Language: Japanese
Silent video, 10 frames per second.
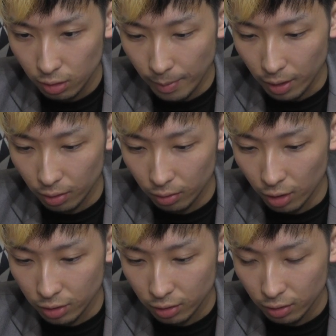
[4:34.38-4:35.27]
べ
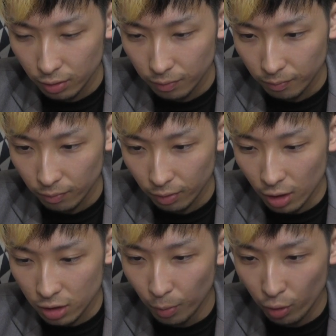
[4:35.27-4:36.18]
ナイス
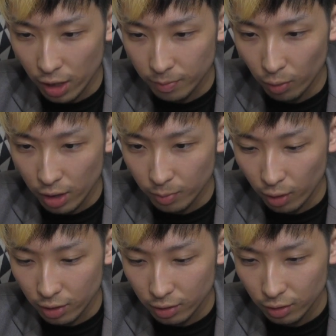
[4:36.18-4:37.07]
ナイス防御ナイス防御ナイス
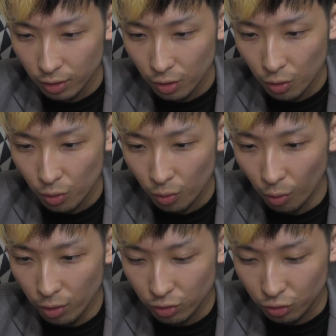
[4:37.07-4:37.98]
防御ナイス
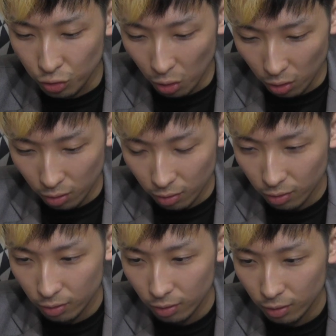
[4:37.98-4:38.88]
こいつ強っ
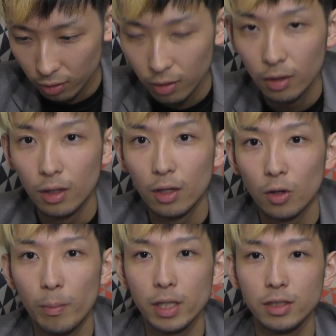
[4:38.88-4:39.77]

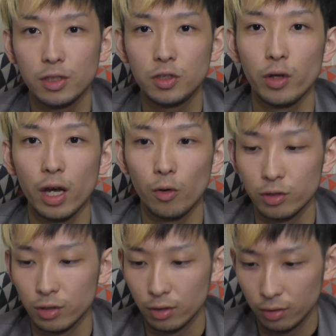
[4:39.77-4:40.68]
これマジで強いな
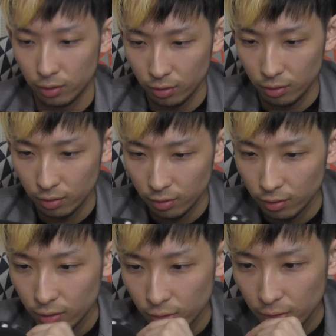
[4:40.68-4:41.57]
こいつ
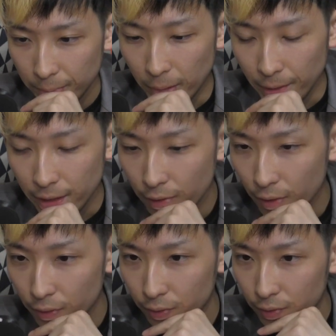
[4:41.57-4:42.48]
まあまあいける
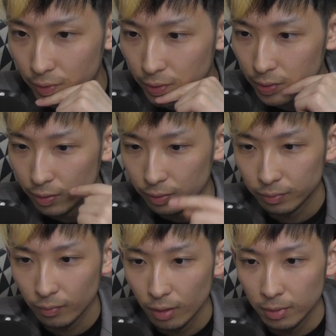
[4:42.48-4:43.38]
やろ、ま
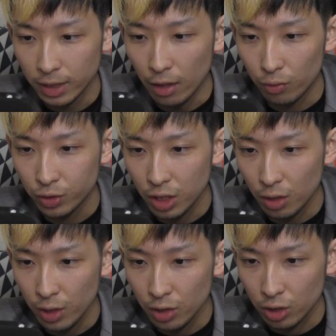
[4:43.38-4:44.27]
あ、最後
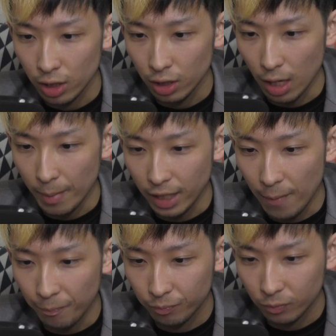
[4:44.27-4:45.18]
スキルフィニッシュしたいやめ
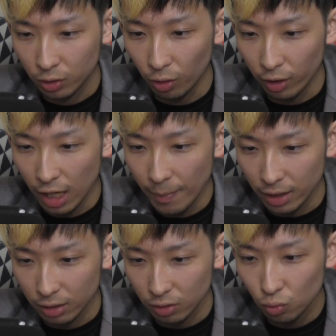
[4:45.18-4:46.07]
てこれがや
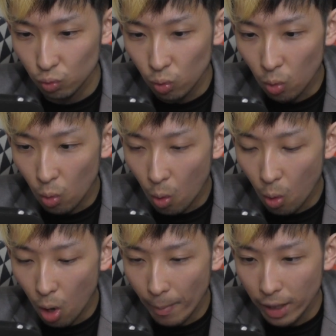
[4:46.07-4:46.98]
ばい
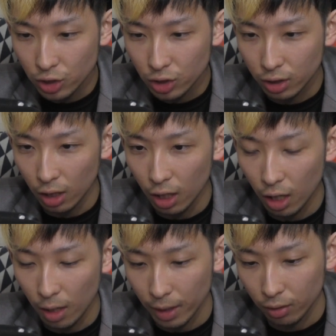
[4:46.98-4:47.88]
うーマジか
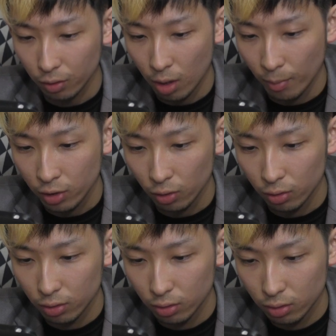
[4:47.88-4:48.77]
やばいこれはもう行こ
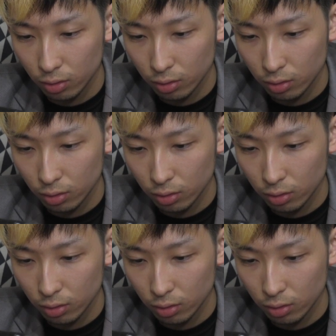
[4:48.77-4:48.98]
う